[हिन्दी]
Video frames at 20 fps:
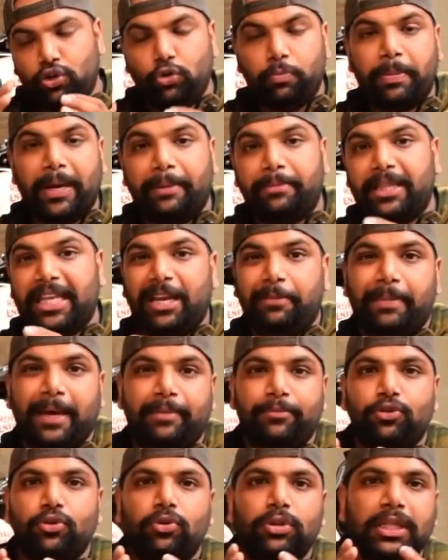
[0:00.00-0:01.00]
टू पाइप थ्री
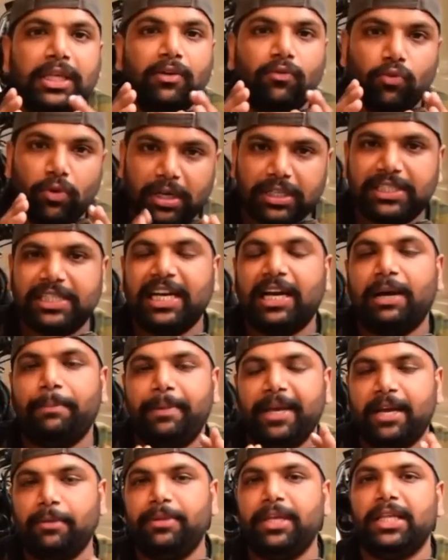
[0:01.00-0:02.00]
पाइप जो होते हैं वो अच्छा
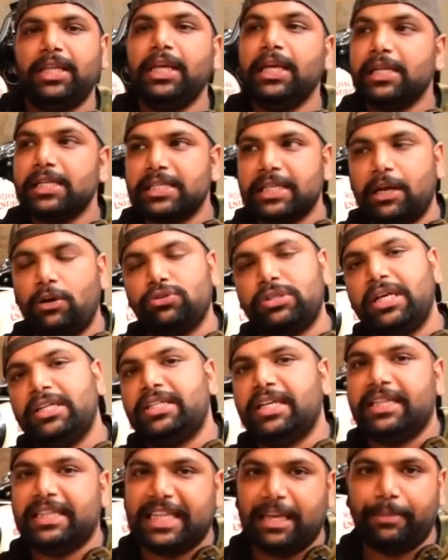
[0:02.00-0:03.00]
पिकअप देते हैं सालों
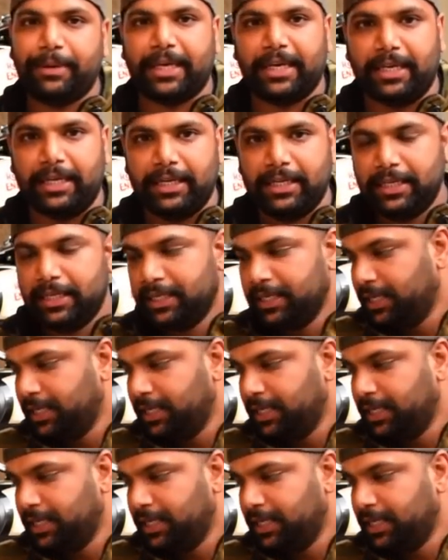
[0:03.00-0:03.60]
साल चलते भी हैं